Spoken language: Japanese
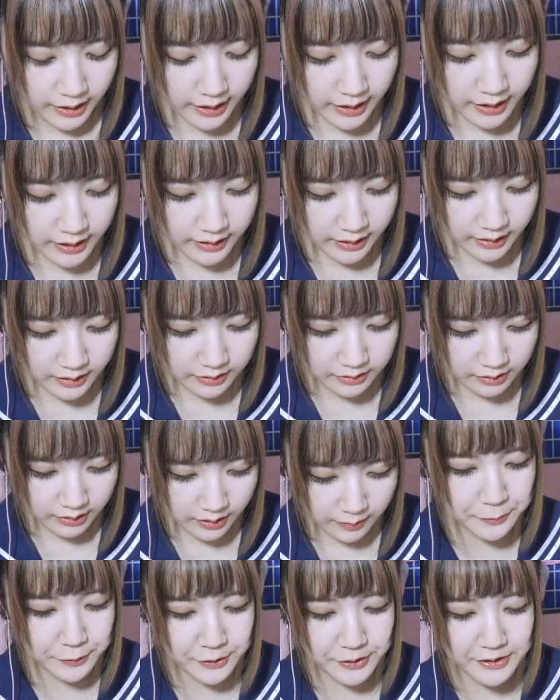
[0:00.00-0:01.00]
なにこ
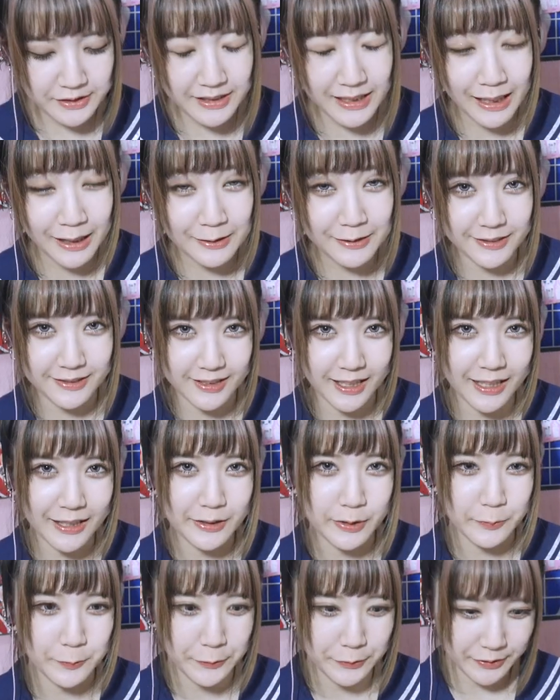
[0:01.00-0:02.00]
れ ?VR したいけ
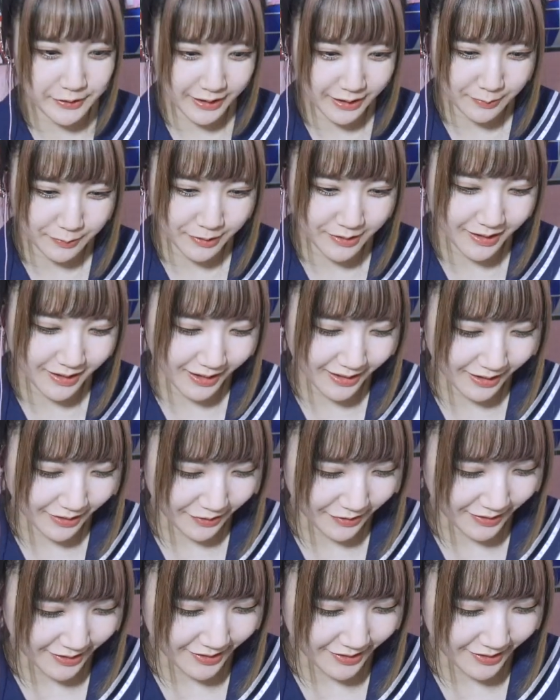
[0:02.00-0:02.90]
ど VR 持ってないんだけど